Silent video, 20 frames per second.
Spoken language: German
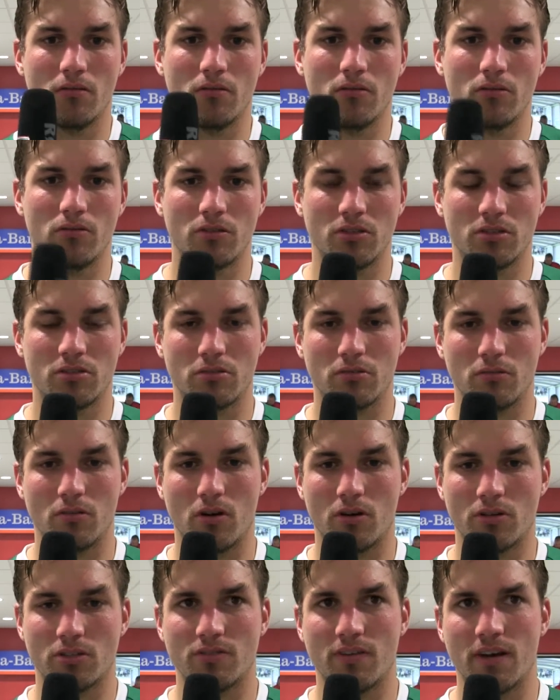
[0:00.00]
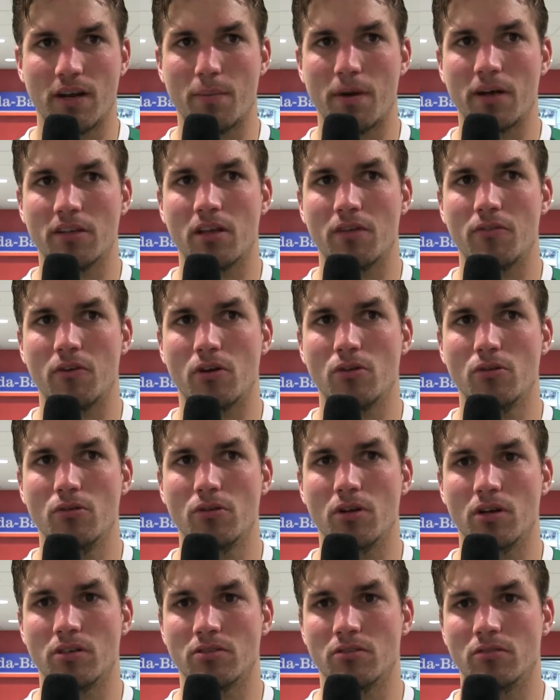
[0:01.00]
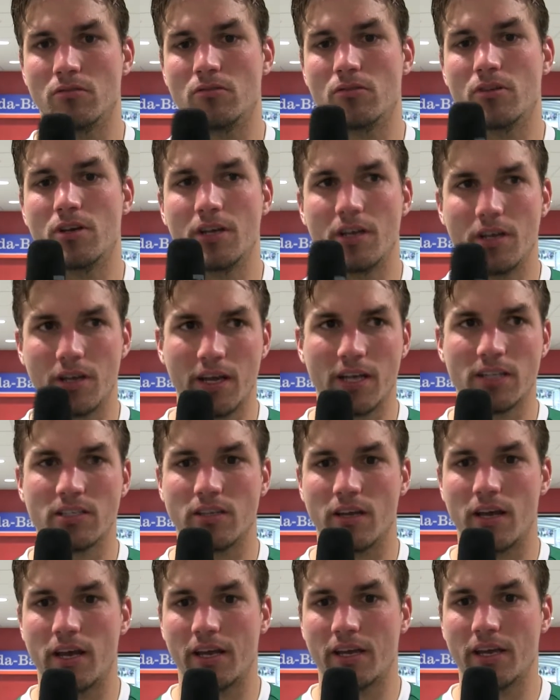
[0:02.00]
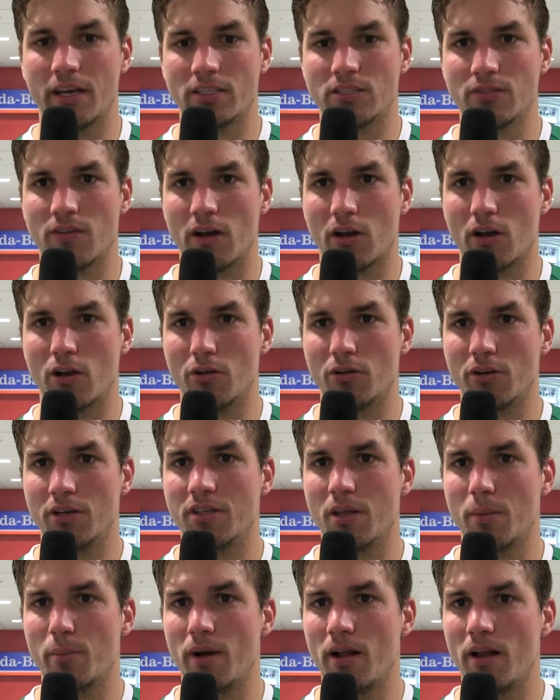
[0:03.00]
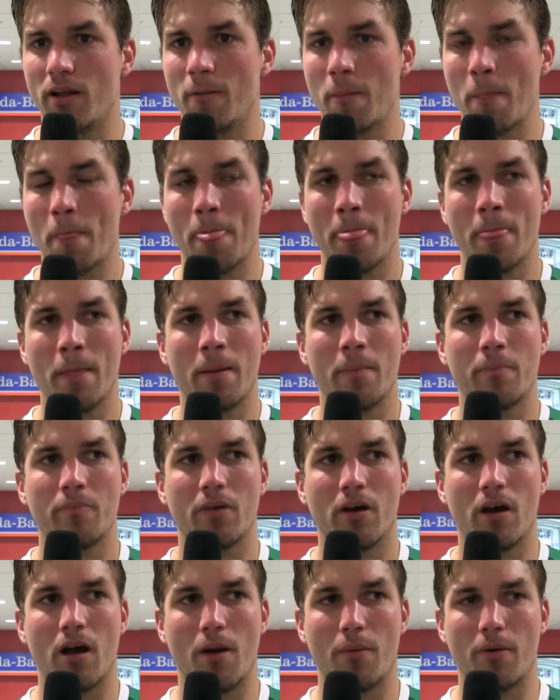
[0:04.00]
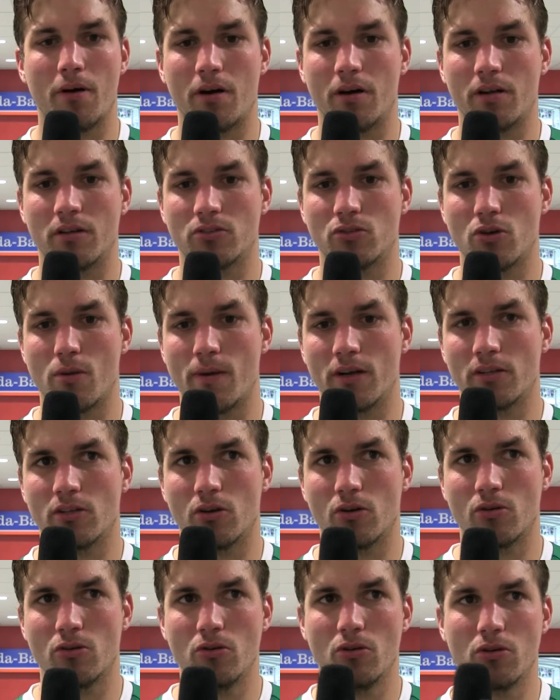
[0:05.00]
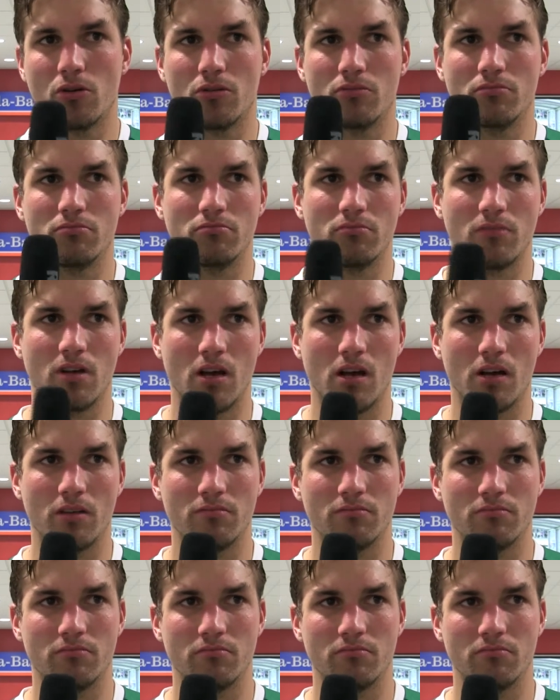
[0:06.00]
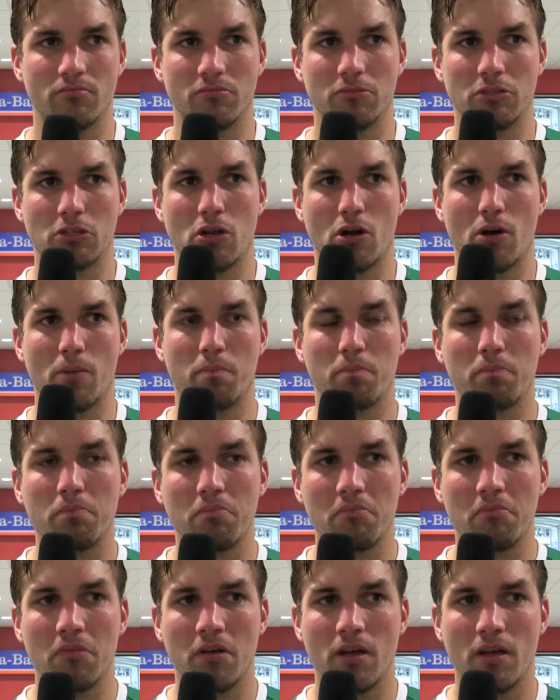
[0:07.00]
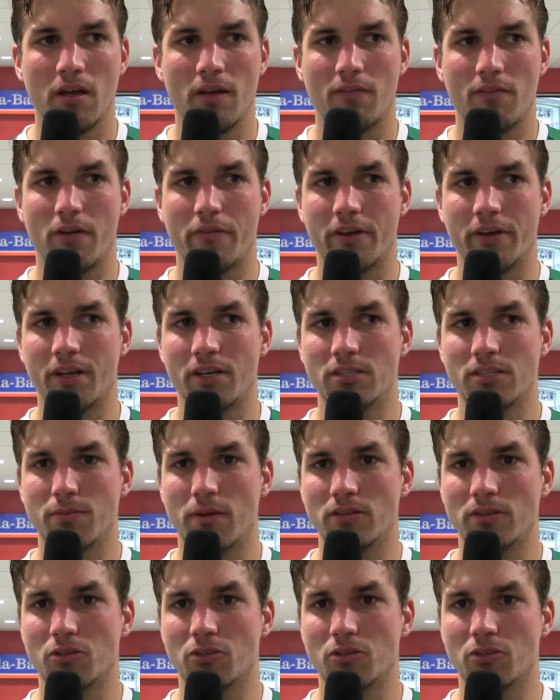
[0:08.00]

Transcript: Und das, ja, das zweite macht einfach gut. Also okay, er kriegt, er kriegt zwar glücklich den Ball, aber das Tor macht er auch gut und ja, ich glaube, wenn wir jedes Mal